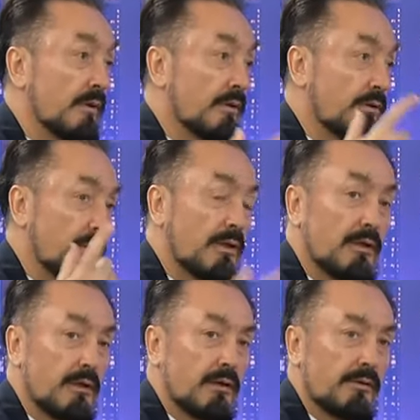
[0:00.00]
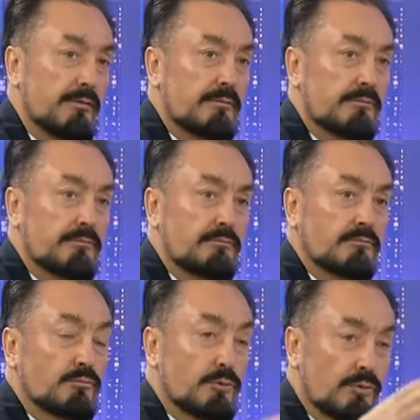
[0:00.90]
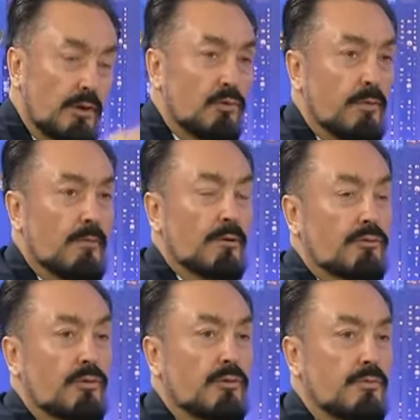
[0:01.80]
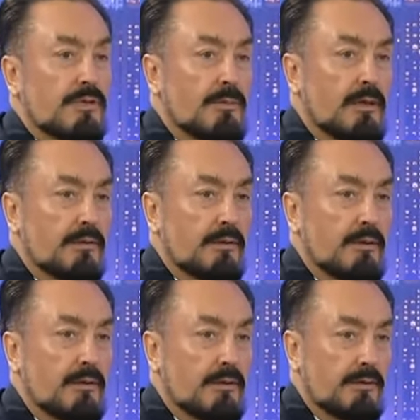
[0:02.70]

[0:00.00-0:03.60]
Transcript: Ki bütün Avrupa masonluğu bize bağlı dediler.